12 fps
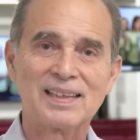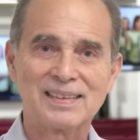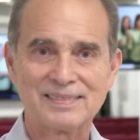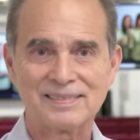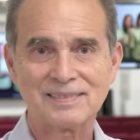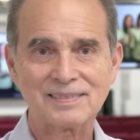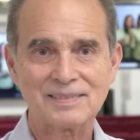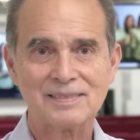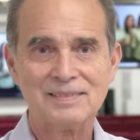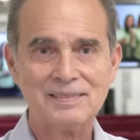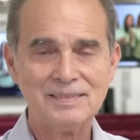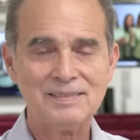Para una
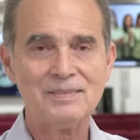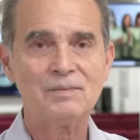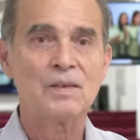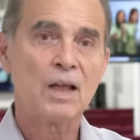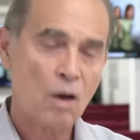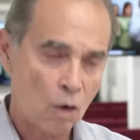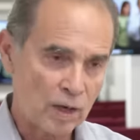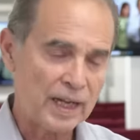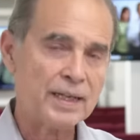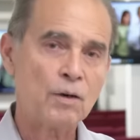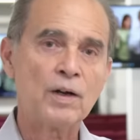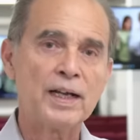preguntita más y puede hacer un
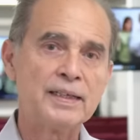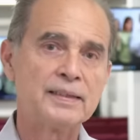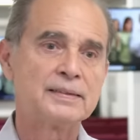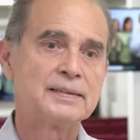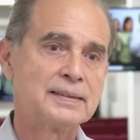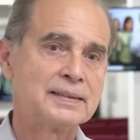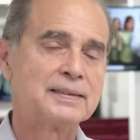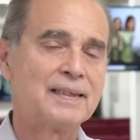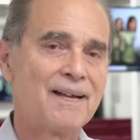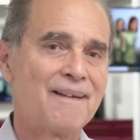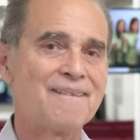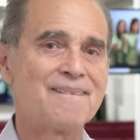resumen para ir cerrando. Ok,
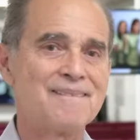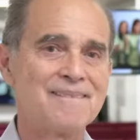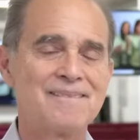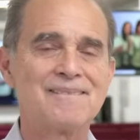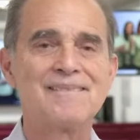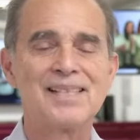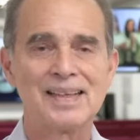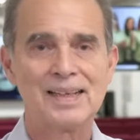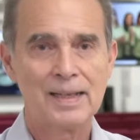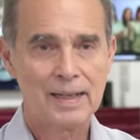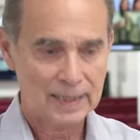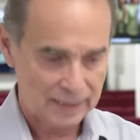ok.
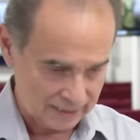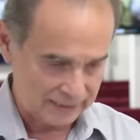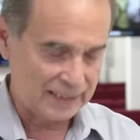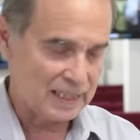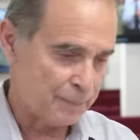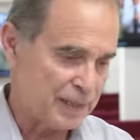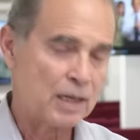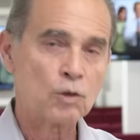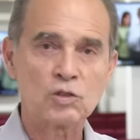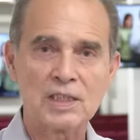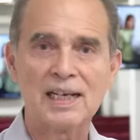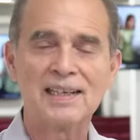Cristina Pilar González.